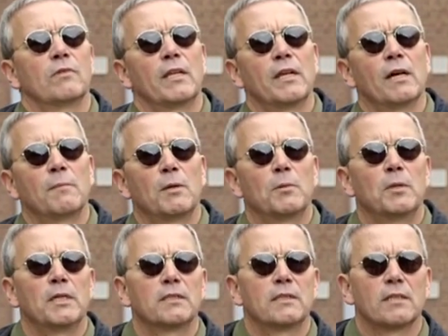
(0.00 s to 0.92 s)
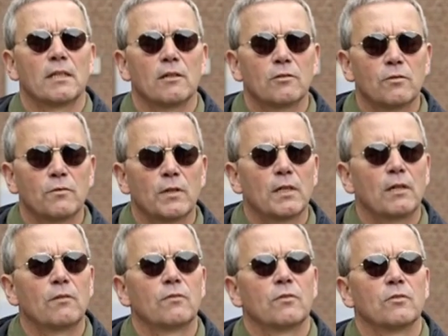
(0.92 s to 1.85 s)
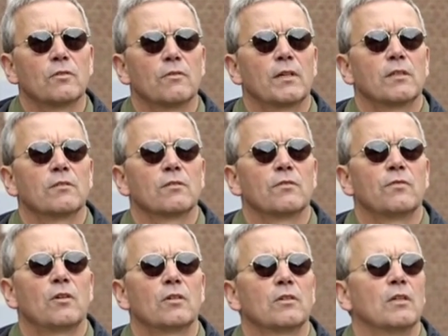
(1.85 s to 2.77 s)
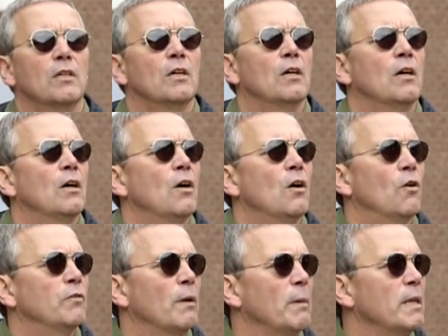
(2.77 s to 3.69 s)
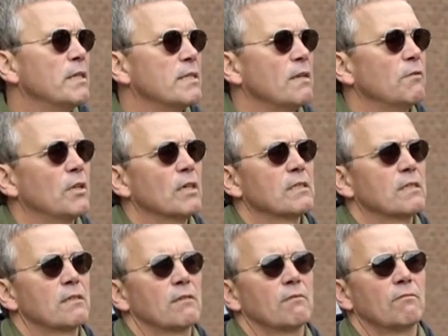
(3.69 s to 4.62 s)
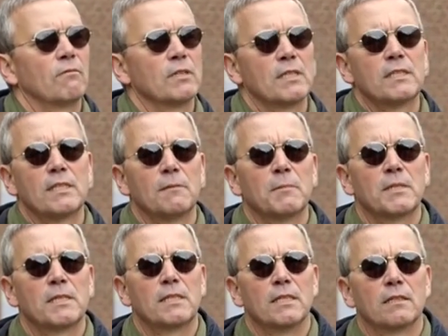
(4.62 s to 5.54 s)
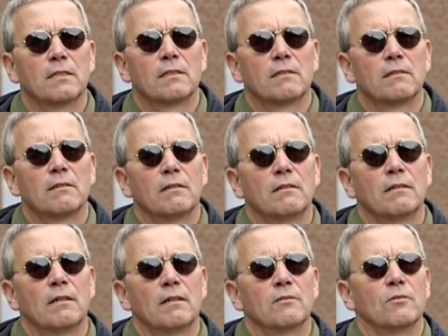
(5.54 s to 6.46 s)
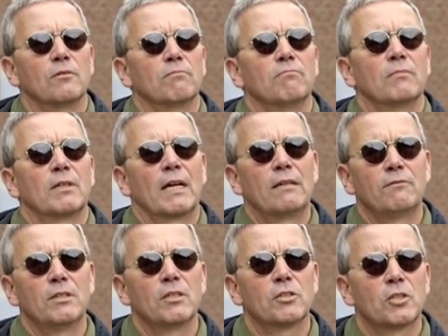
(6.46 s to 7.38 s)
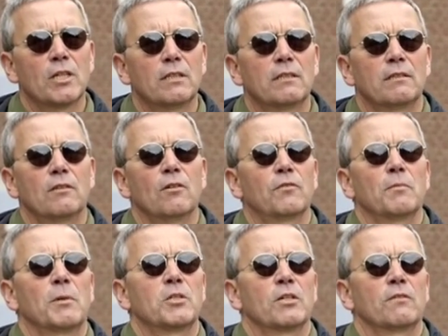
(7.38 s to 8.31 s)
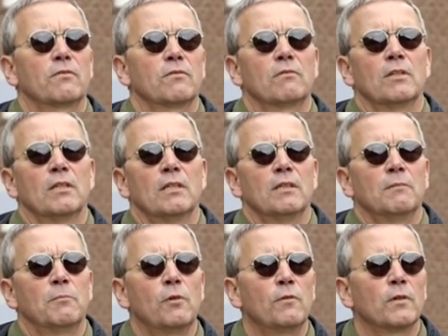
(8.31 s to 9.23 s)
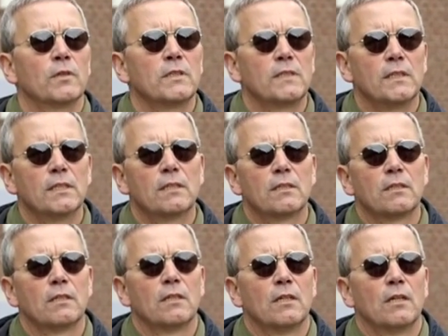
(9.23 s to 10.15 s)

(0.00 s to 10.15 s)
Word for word: Der Nachbar überlegt sich dann auch zu verkaufen und so weiter und so fort. Und am Ende sehen wir das, was jetzt hier passiert. Also kein Widerstand, die Dorfgemeinschaften pulverisiert.